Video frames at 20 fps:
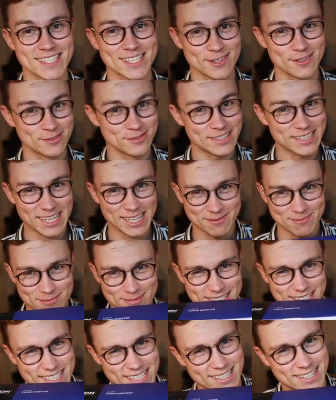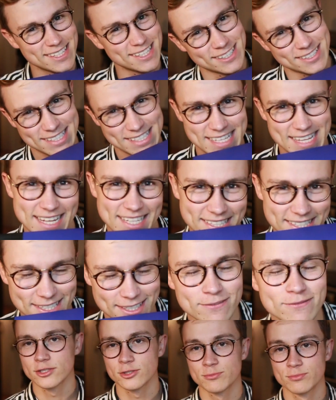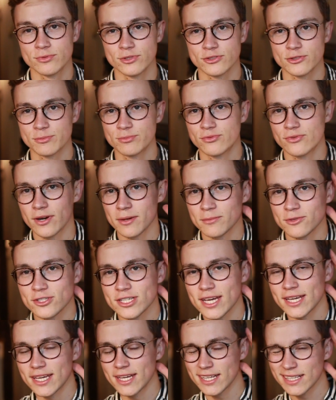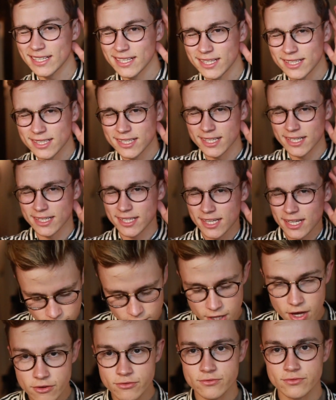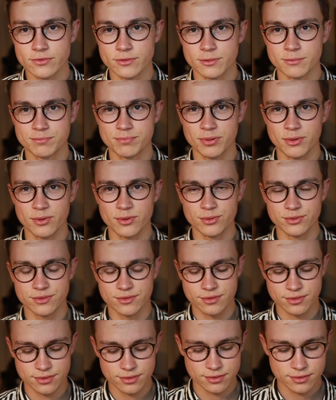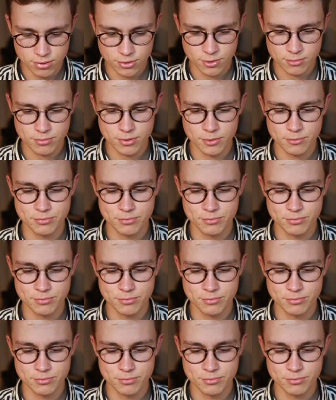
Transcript: je t'ai offert une petite enceinte Je, vais pouvoir m'enjailler 9, proutes, Bombe